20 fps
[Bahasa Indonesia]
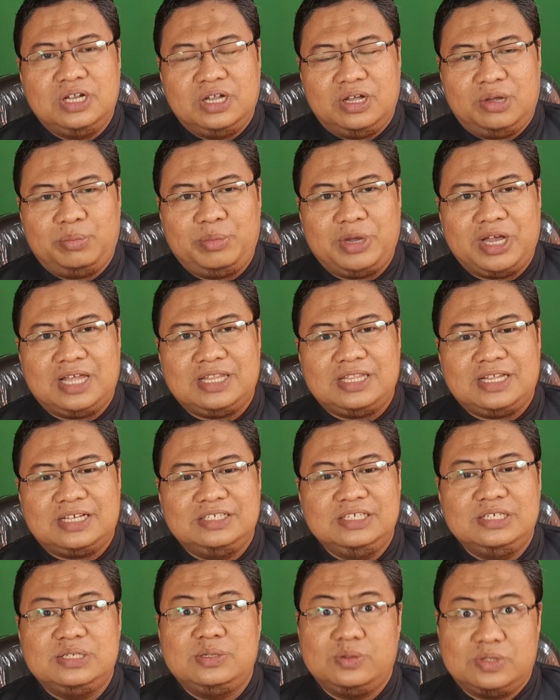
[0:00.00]
e,
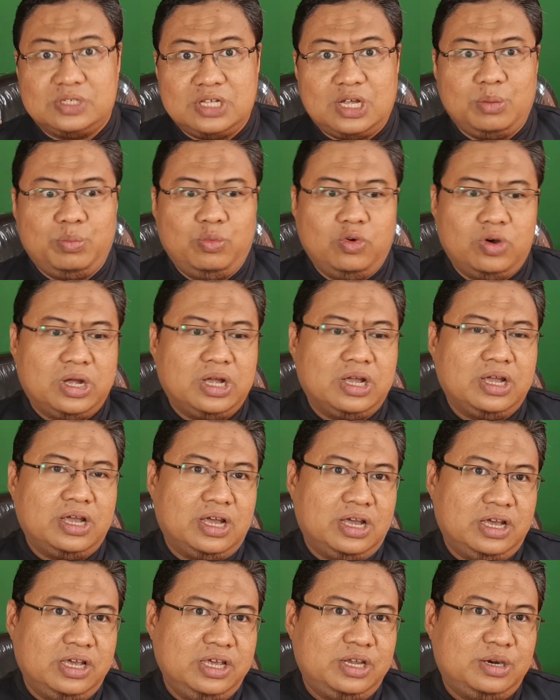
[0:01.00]
mengatasi susah buang
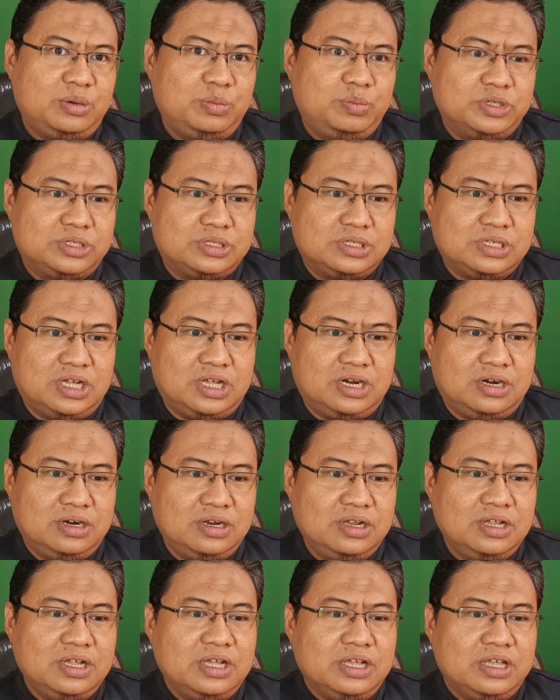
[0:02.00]
air
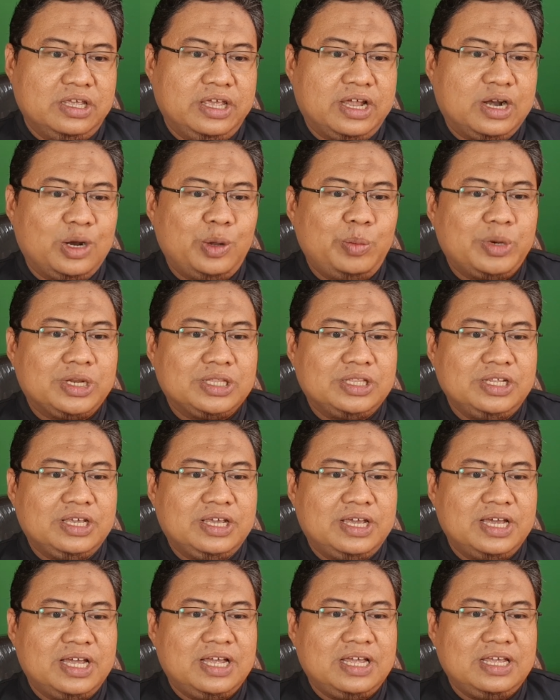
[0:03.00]
besar. Yang nomor
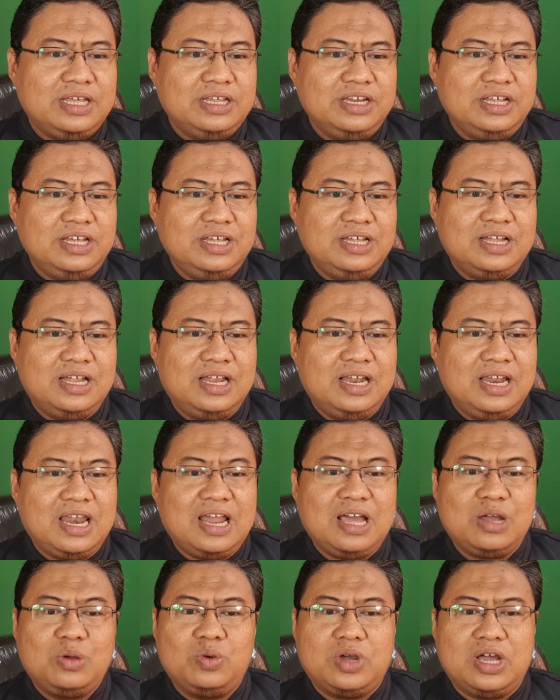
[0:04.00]
tiga ini
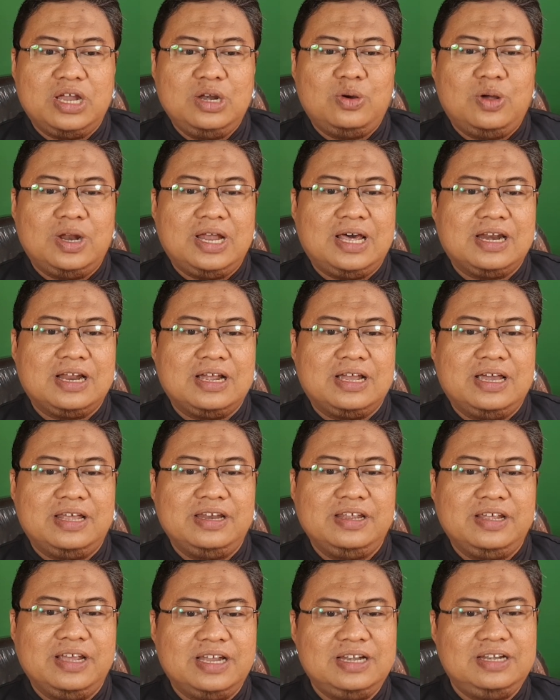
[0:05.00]
lakukan olahraga
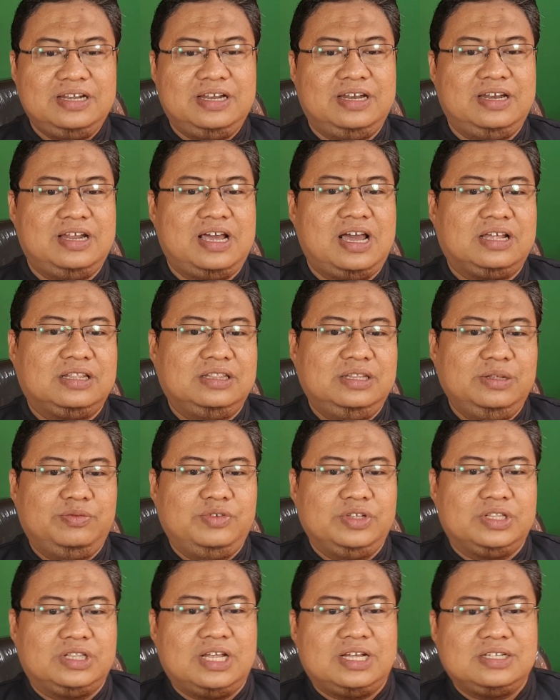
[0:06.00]
ringan dan
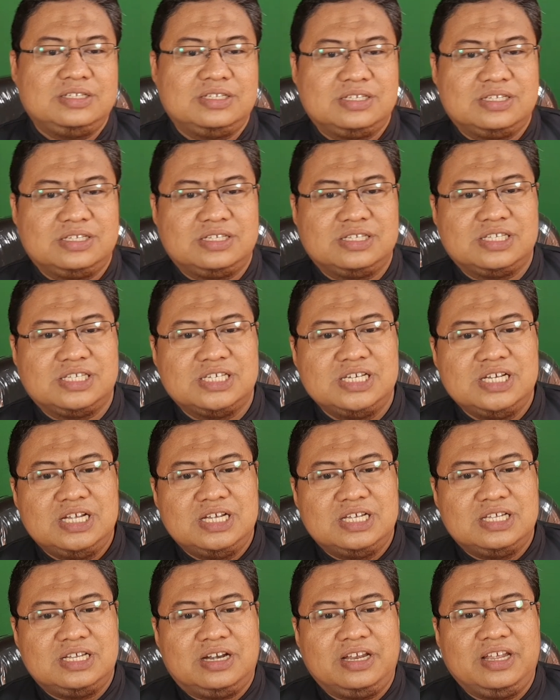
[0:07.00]
aktivitas
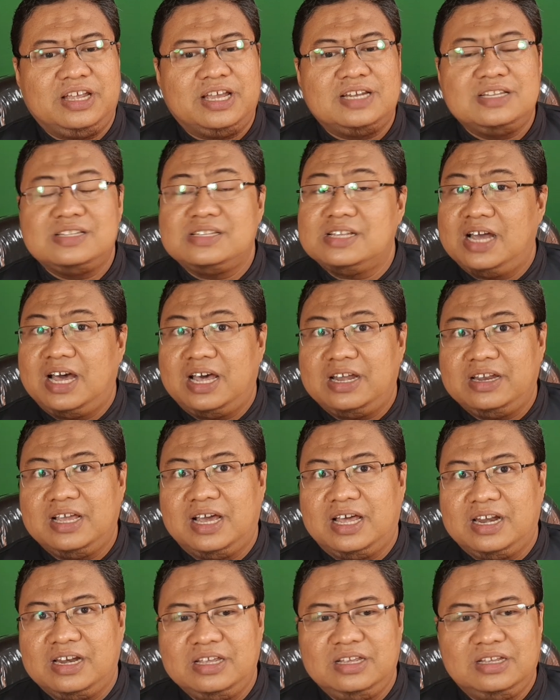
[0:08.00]
ringan
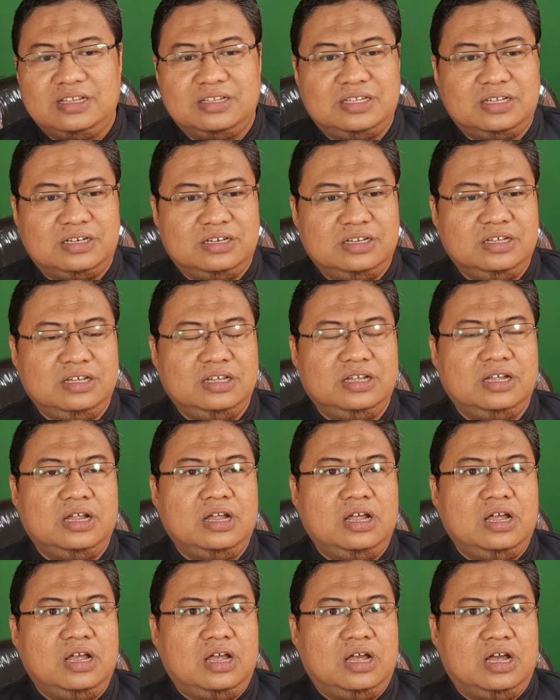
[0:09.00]
sehari-hari. Jadi
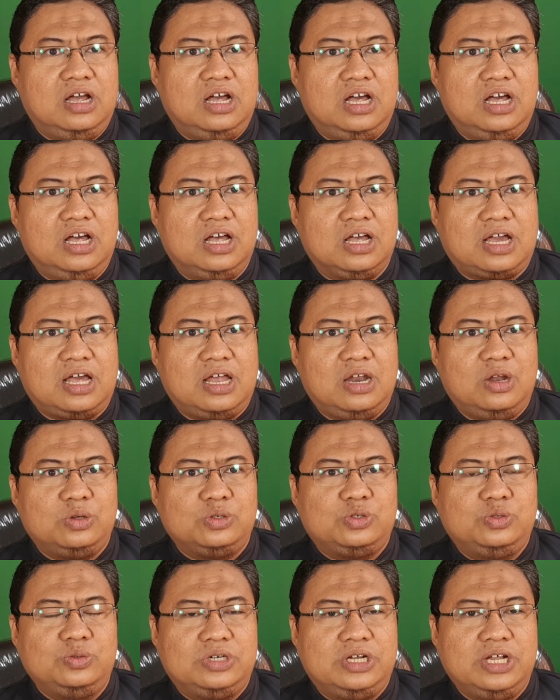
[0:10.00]
uh,
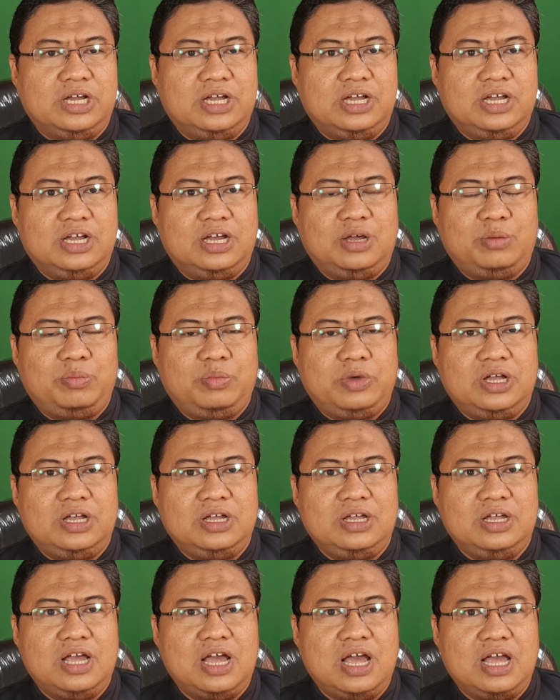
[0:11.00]
kalau sudah
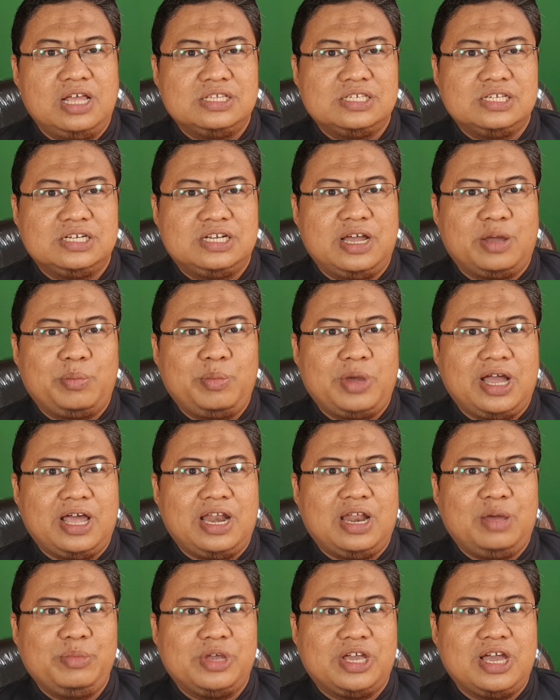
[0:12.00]
apa sedang
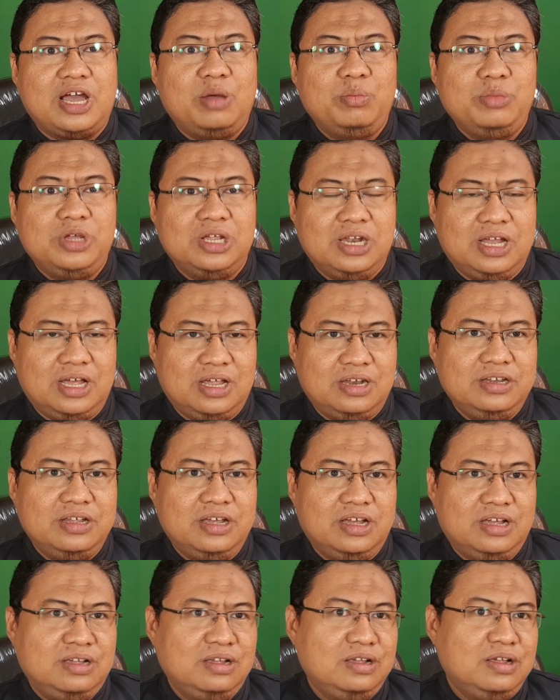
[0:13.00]
mengalami kehamilan
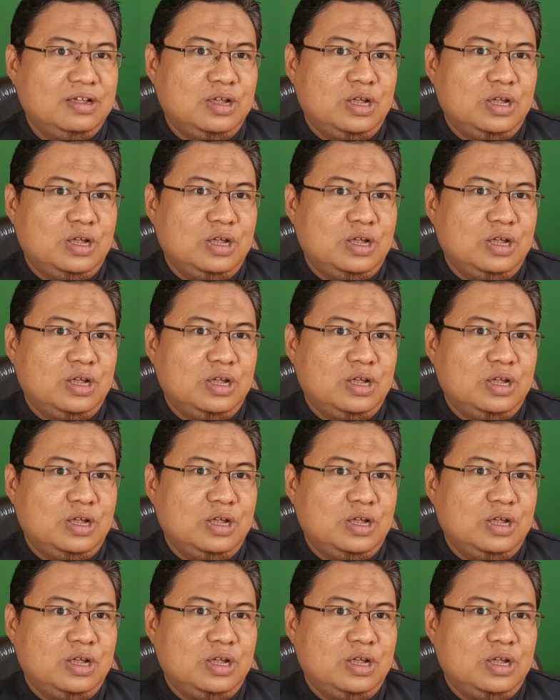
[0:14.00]
ya,